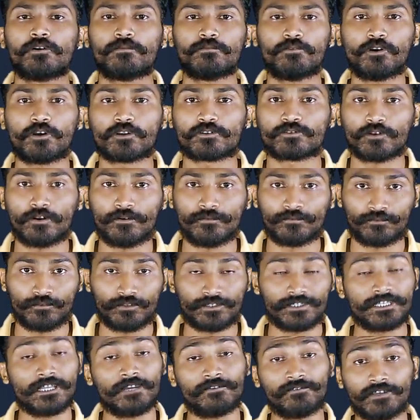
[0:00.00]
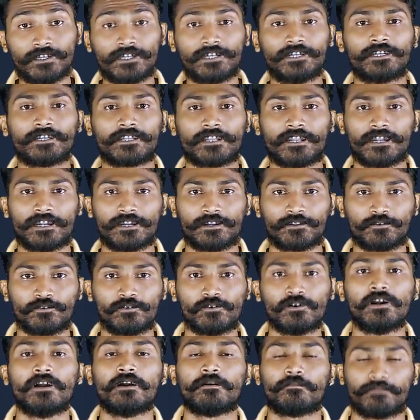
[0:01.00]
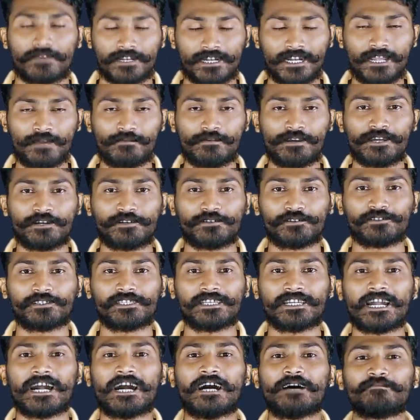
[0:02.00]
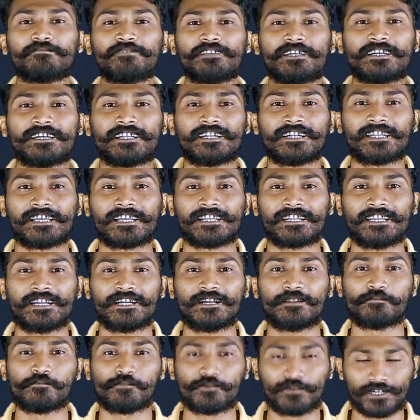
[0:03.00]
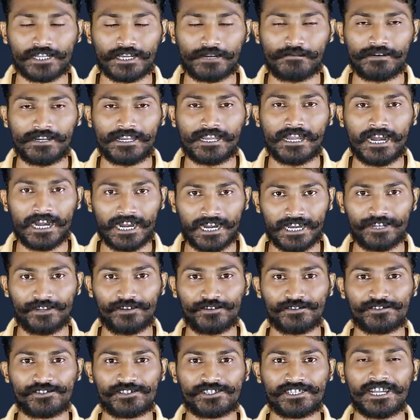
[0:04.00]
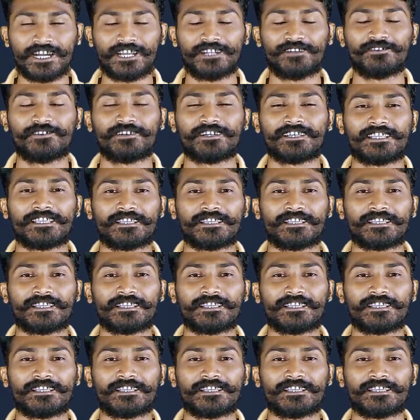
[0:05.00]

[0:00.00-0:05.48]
कोई भी और सॉफ्टवेयर या फिर इंटरनेट को मेरा नाम है कृतिक आप देख रहे हैं टेक्निकल मोटा बाय हेलो चालू